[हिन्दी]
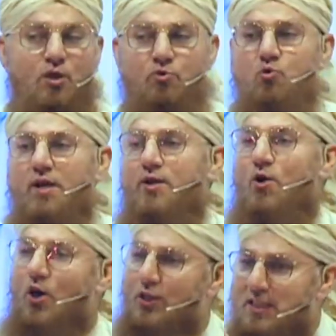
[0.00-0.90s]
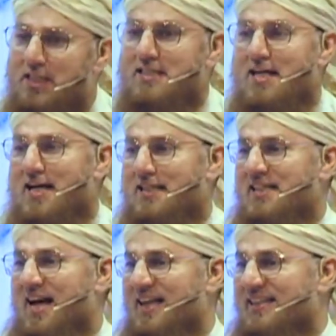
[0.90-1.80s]
हजूर एक और तीन हजार
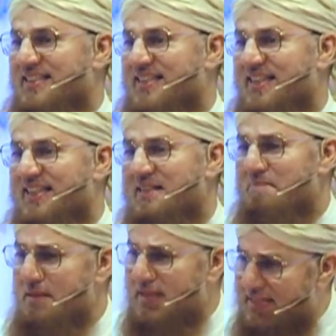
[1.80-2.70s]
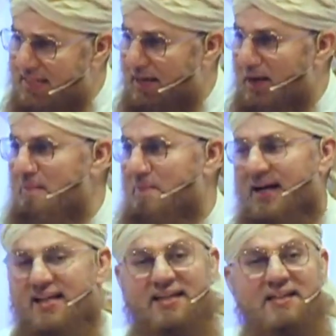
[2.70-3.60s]
दीनार लीजिए मेरे घर आप
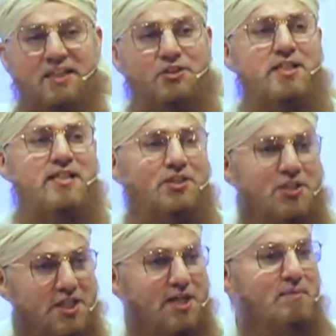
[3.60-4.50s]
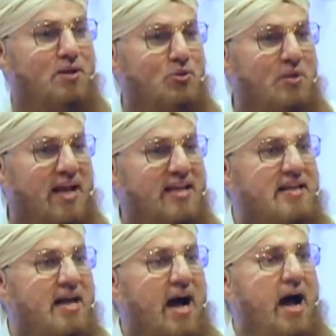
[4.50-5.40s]
आए इतनी अच्छी खबर
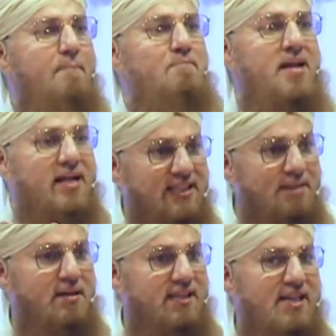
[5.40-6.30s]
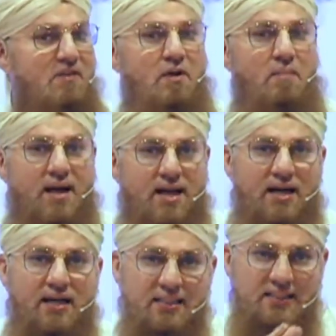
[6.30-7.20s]
सुनाई आपने कदम रंजा फरमाया
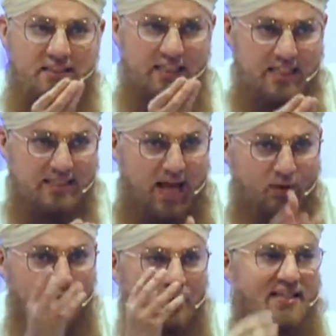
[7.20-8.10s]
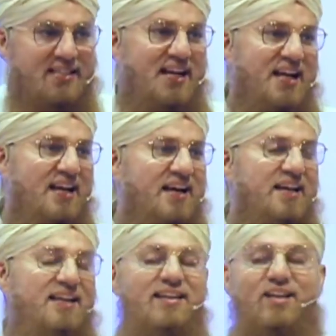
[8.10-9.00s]
ये तीन हजार उसका नजराना
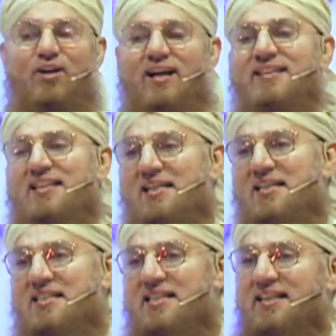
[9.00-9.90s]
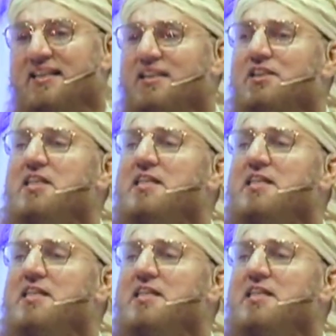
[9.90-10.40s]
है और ऐसा कीजिए तीन